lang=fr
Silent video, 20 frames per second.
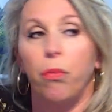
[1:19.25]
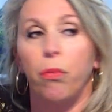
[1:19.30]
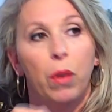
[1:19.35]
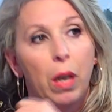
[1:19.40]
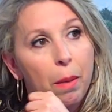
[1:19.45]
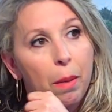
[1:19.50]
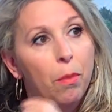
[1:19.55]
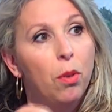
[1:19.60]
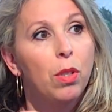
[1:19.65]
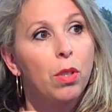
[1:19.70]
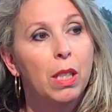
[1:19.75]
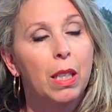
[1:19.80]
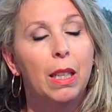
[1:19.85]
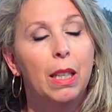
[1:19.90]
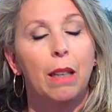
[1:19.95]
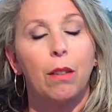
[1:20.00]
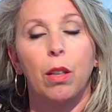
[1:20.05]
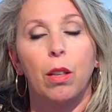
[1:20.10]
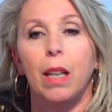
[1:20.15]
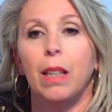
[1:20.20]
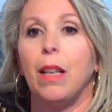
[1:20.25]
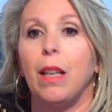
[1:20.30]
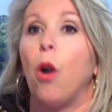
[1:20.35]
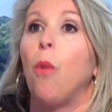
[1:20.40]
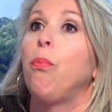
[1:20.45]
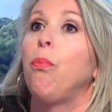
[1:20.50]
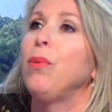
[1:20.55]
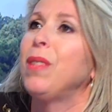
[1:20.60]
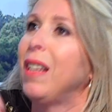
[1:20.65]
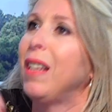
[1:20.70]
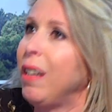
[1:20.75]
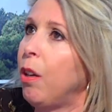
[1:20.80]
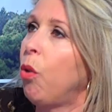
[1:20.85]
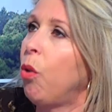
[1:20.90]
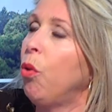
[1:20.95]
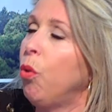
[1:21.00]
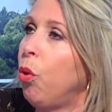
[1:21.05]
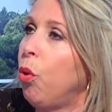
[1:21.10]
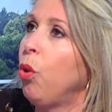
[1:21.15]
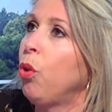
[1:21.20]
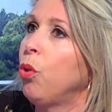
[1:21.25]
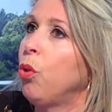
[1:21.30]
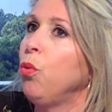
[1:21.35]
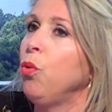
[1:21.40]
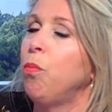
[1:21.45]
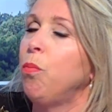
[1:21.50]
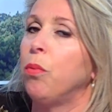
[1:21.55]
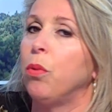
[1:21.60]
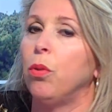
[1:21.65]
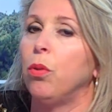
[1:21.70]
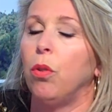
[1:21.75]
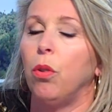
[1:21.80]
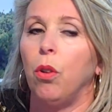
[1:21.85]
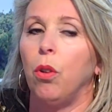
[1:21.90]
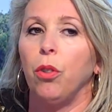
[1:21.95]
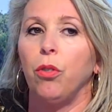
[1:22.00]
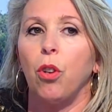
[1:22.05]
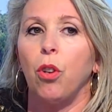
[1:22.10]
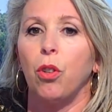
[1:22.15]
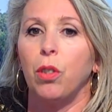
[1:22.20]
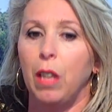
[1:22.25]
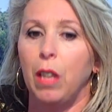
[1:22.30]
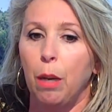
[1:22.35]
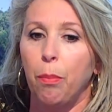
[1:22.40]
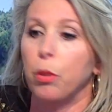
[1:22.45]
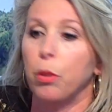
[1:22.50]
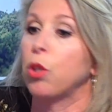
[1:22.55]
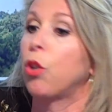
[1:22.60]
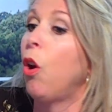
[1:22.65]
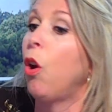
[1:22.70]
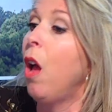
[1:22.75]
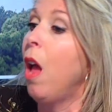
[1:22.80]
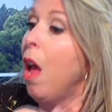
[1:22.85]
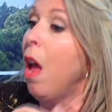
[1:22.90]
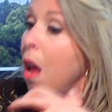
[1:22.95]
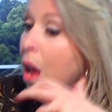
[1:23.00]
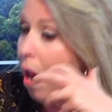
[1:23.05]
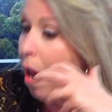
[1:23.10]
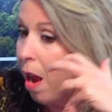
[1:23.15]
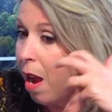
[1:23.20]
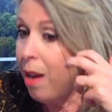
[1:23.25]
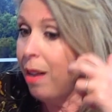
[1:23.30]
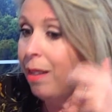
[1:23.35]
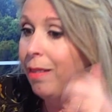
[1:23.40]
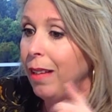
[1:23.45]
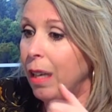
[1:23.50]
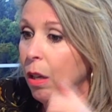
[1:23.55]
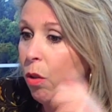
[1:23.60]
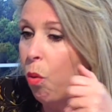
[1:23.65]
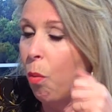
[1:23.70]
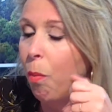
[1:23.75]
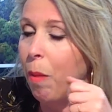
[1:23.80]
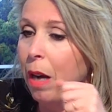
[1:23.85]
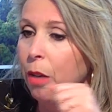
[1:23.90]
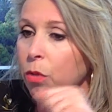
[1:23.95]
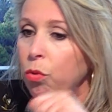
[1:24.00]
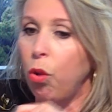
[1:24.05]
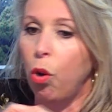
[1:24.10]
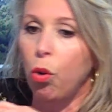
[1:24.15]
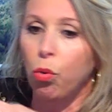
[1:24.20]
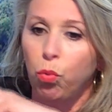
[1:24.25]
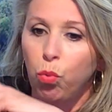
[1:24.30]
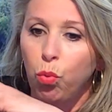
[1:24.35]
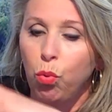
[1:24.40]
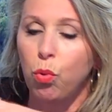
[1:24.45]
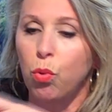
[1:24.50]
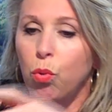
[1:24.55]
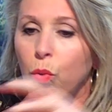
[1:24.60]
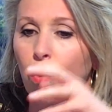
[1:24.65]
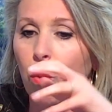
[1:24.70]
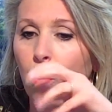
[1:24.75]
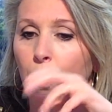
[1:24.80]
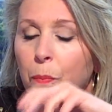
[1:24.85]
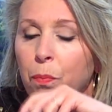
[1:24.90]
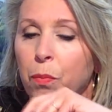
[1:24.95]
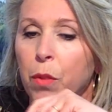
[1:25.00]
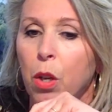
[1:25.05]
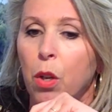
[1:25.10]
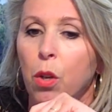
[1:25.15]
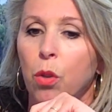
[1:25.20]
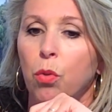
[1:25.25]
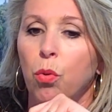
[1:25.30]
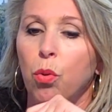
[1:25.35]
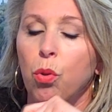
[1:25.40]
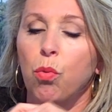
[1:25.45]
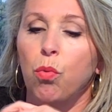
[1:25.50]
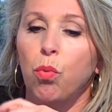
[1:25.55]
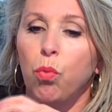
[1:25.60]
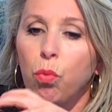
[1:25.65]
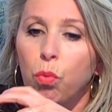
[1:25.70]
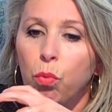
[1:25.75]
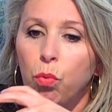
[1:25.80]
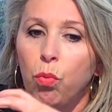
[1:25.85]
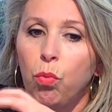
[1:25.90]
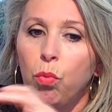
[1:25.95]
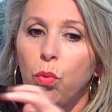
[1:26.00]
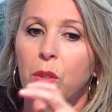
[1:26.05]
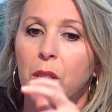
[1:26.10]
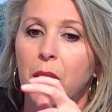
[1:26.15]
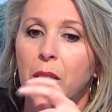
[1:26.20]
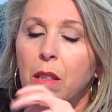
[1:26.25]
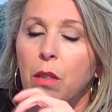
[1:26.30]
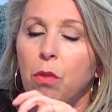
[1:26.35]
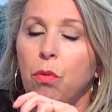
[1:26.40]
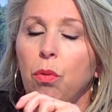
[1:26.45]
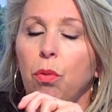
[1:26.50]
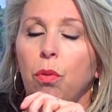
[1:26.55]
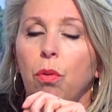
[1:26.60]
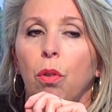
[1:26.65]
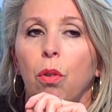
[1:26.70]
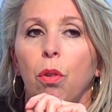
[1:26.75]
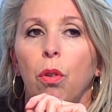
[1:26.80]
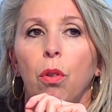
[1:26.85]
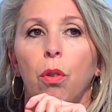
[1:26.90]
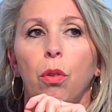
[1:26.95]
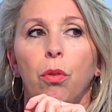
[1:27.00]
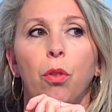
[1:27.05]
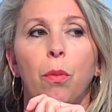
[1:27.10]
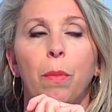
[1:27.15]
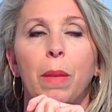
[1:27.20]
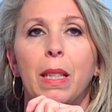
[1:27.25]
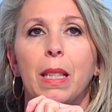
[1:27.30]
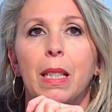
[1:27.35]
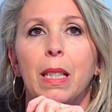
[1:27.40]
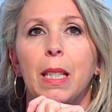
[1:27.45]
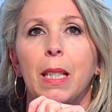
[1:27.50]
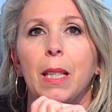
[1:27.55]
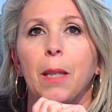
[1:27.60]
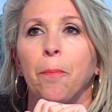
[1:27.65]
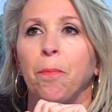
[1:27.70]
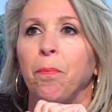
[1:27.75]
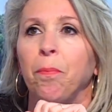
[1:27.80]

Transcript: vraiment, c'est quelqu'un qui, en plus, elle est reconnue en tant que telle parce qu'elle a des combats durant toute son, de, toutes ses études de médecine.